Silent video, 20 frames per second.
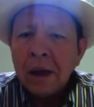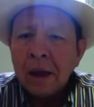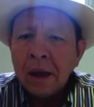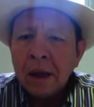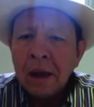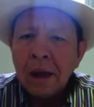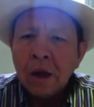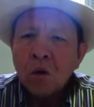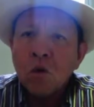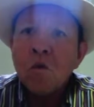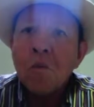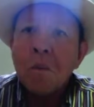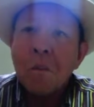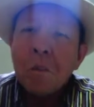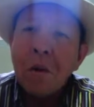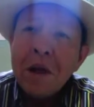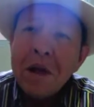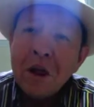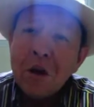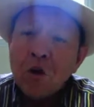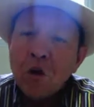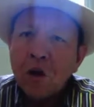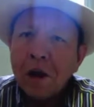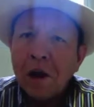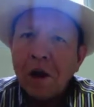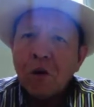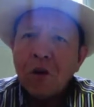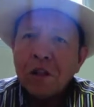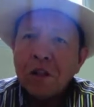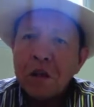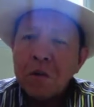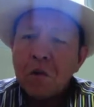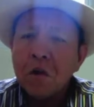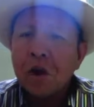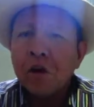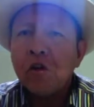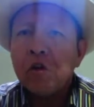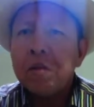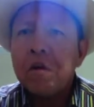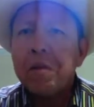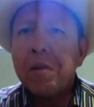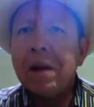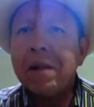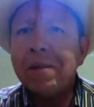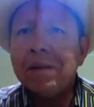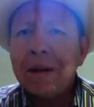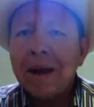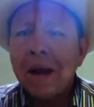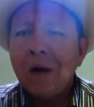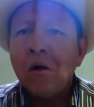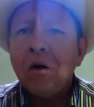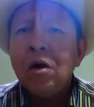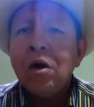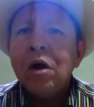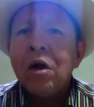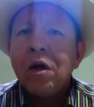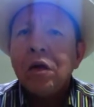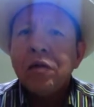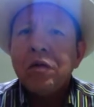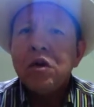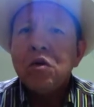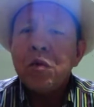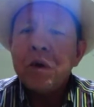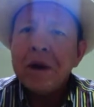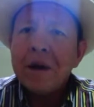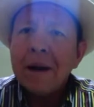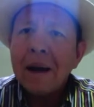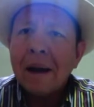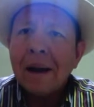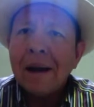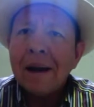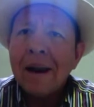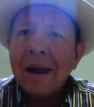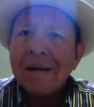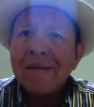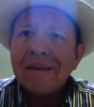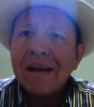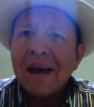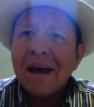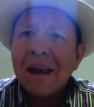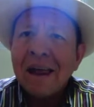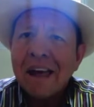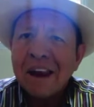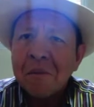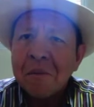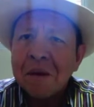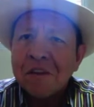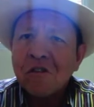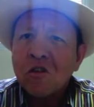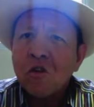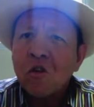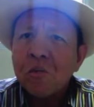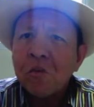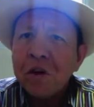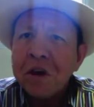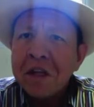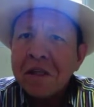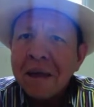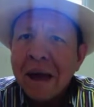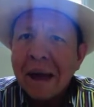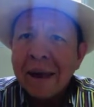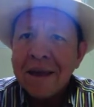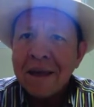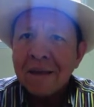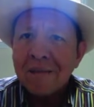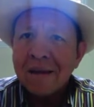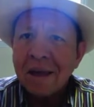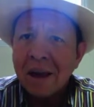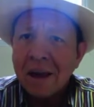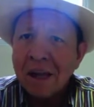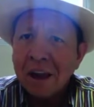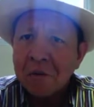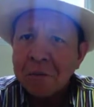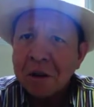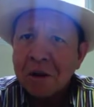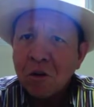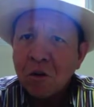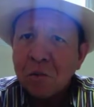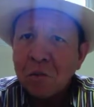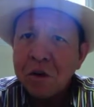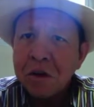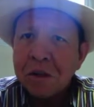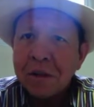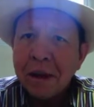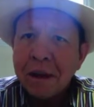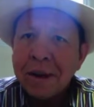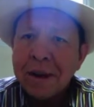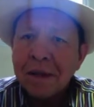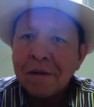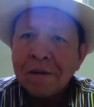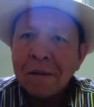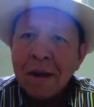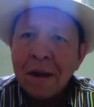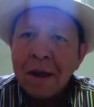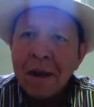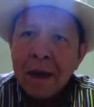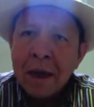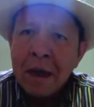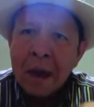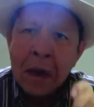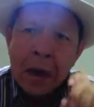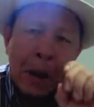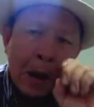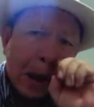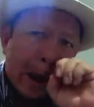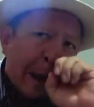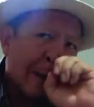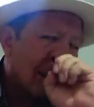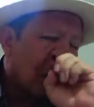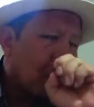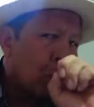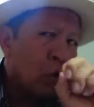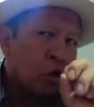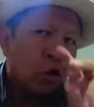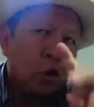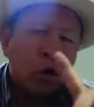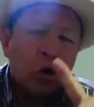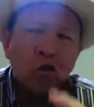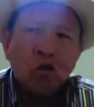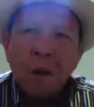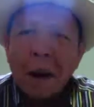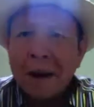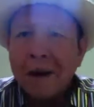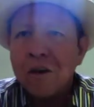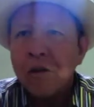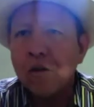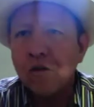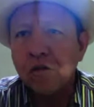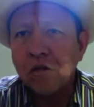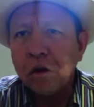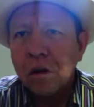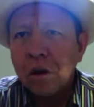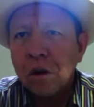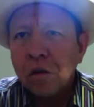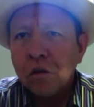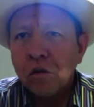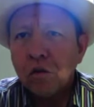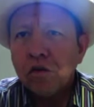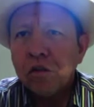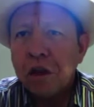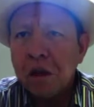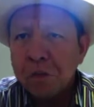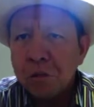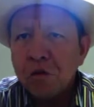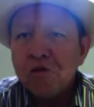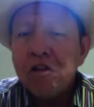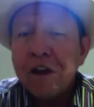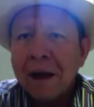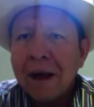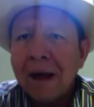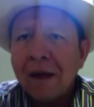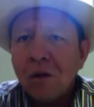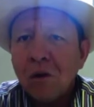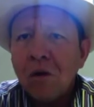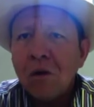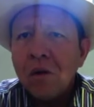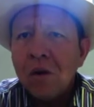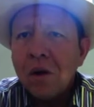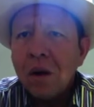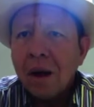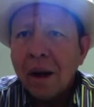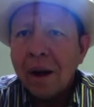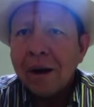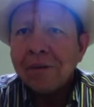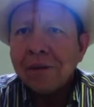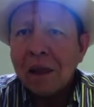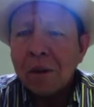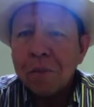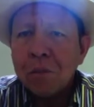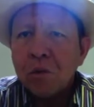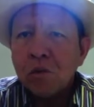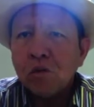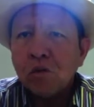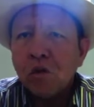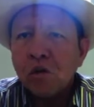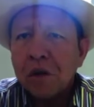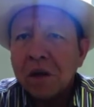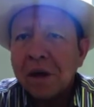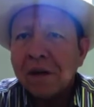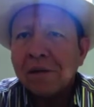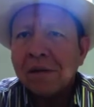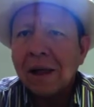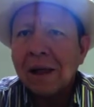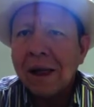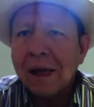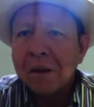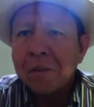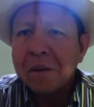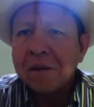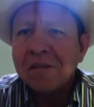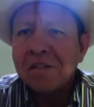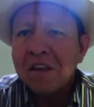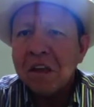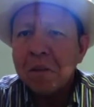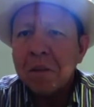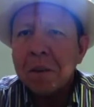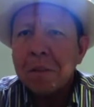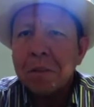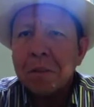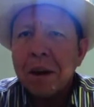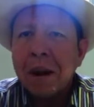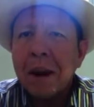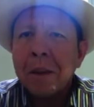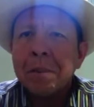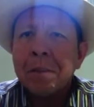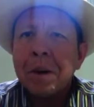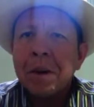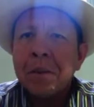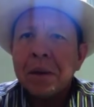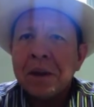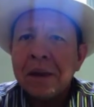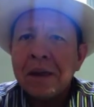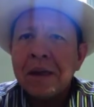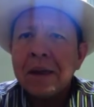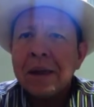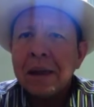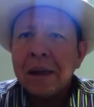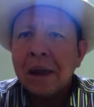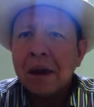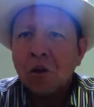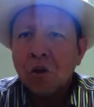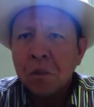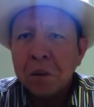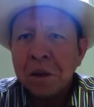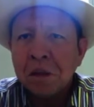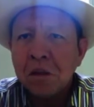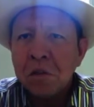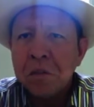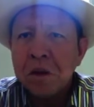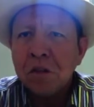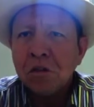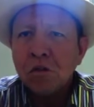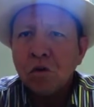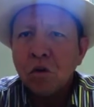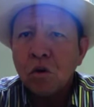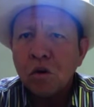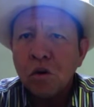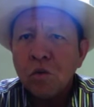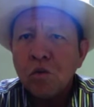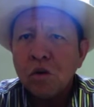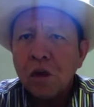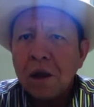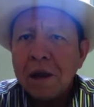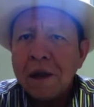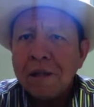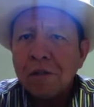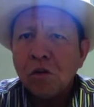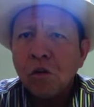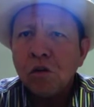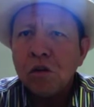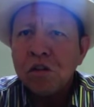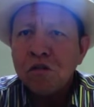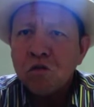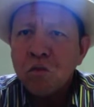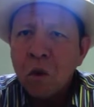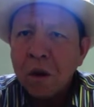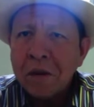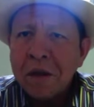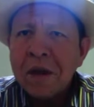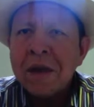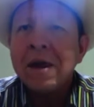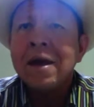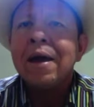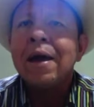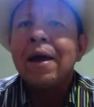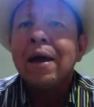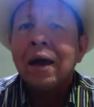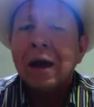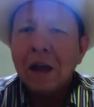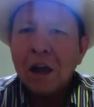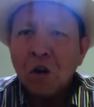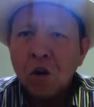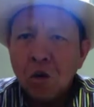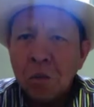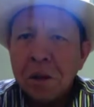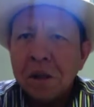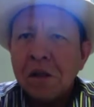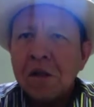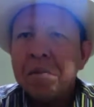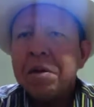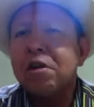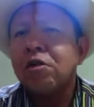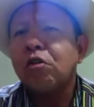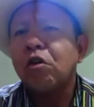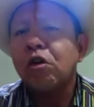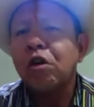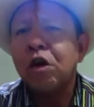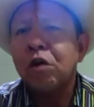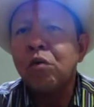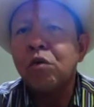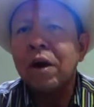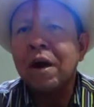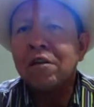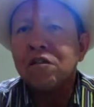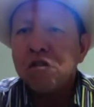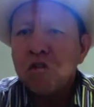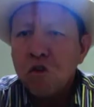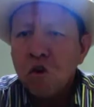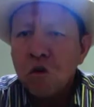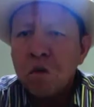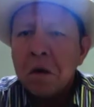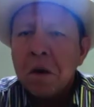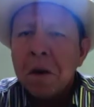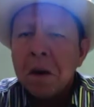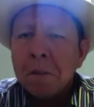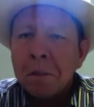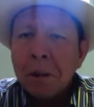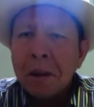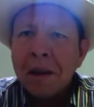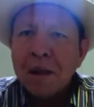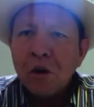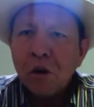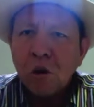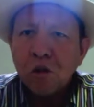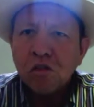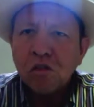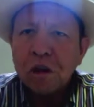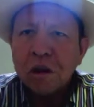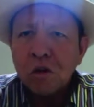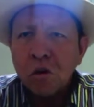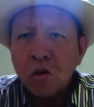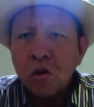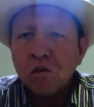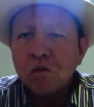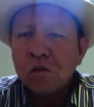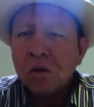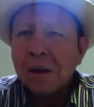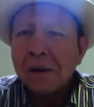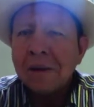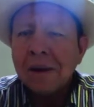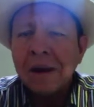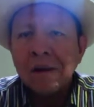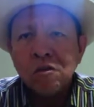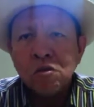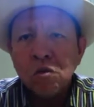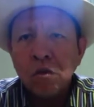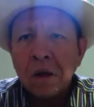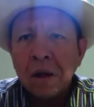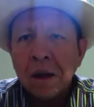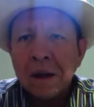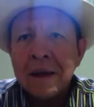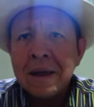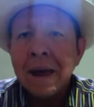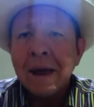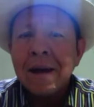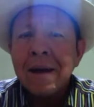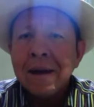eh, cumplir con el objetivo que nos hemos planteado de ubicar las alarmas comunitarias, alarmas comunitarias en cada uno de los barrios donde hemos llegado a tal punto de que estas armas sirvan para prevenir el cometimiento de un delito, disuadir el cometimiento de una acción peligrosa en contra de la ciudadanía.